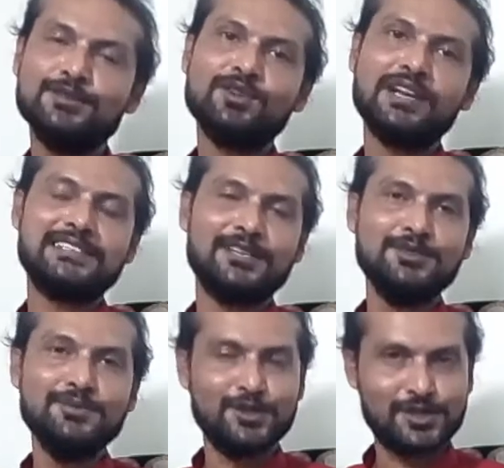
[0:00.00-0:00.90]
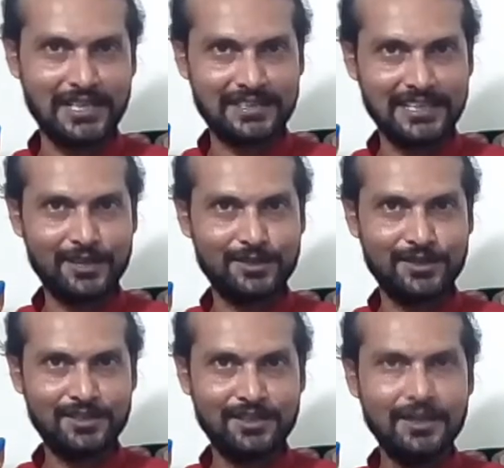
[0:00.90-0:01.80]
দ্রোণাচার্য পুরস্কার দেওয়া
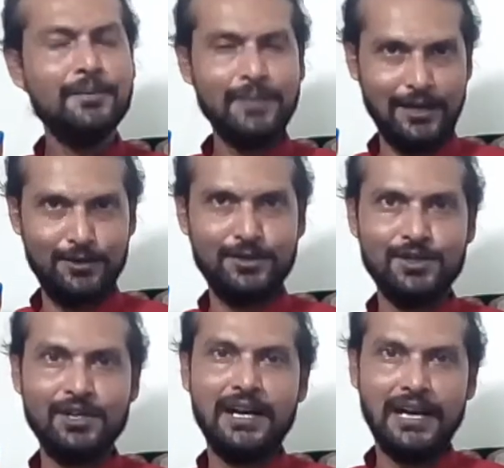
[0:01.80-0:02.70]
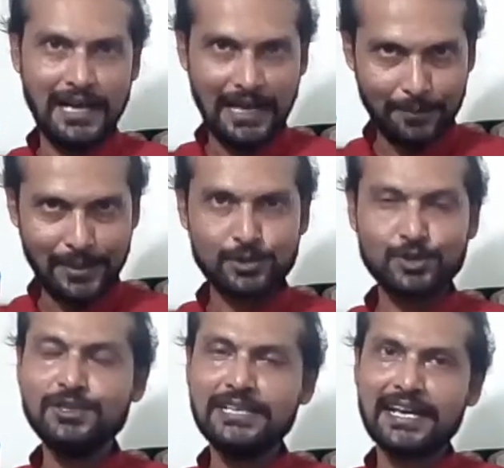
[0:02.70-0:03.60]
হলো ভালো
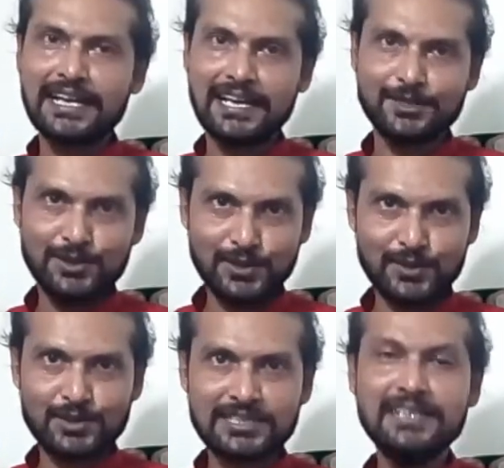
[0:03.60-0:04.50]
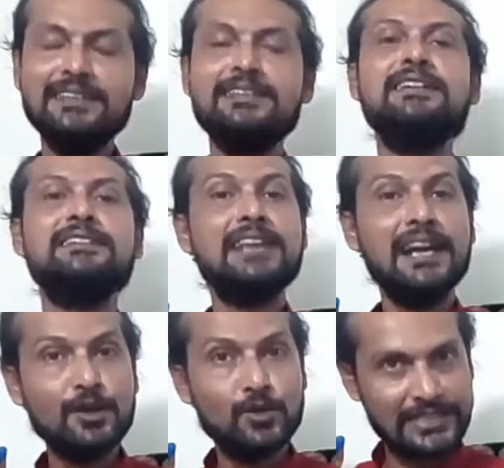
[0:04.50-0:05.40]
আপাতত যারা খেলাধুলো করছেন
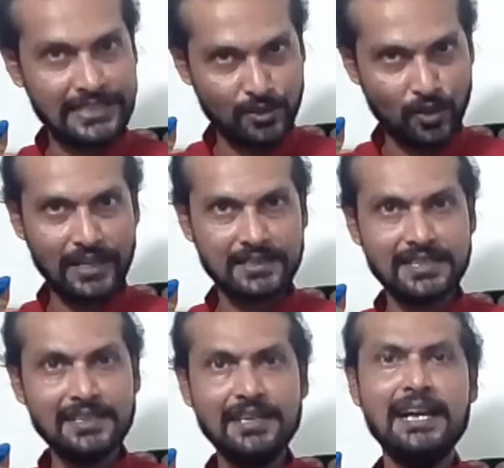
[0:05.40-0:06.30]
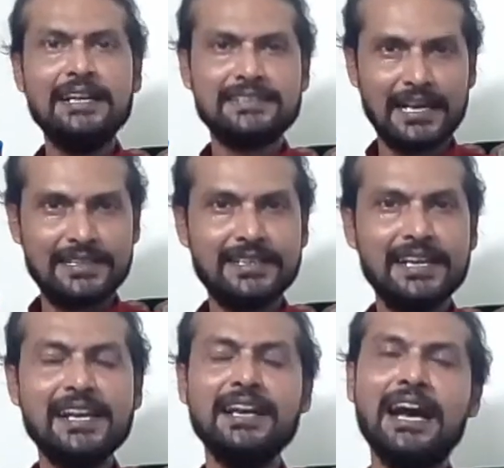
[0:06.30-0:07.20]
যারা কোচিং করাচ্ছেন
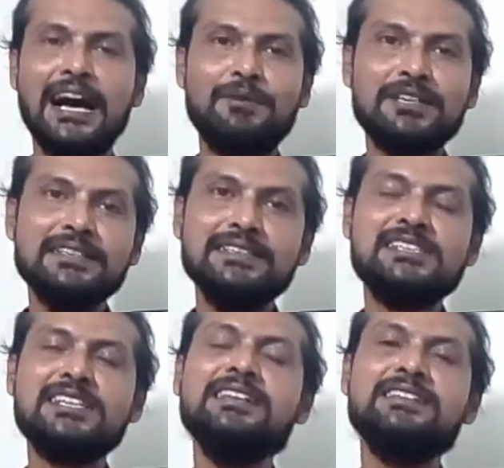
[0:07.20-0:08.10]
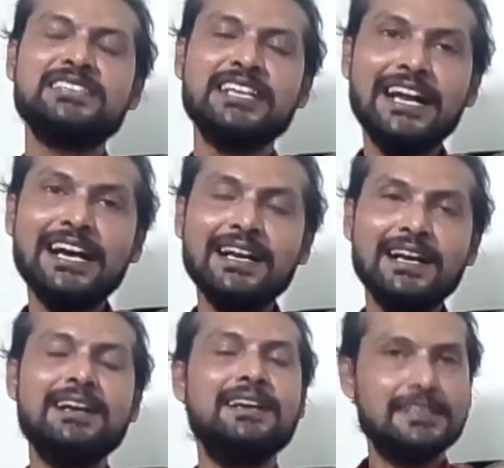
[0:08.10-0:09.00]
তাদেরকে আমাদের দেশের সেরা
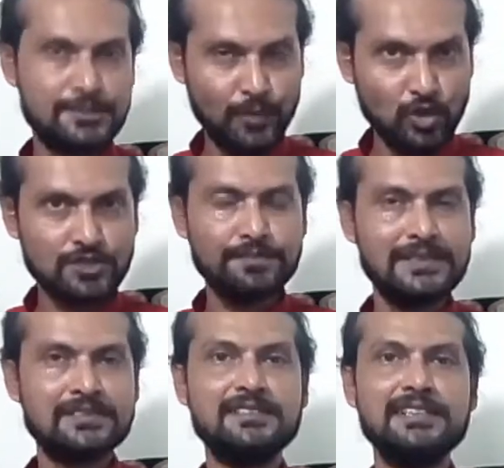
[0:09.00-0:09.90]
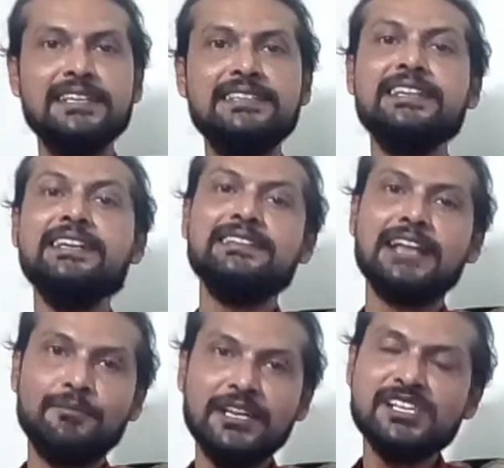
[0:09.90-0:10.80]
স্পোর্টস পার্সোনালিটির
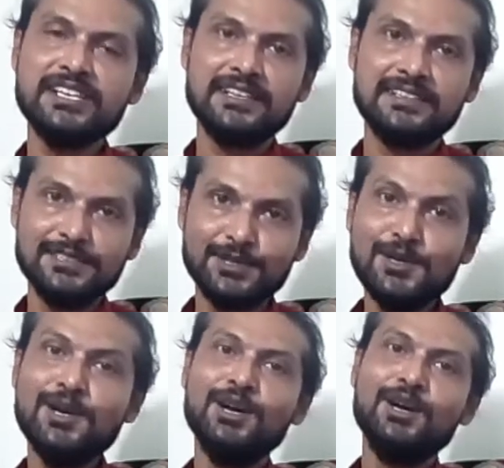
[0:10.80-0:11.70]
নামে স্বীকৃত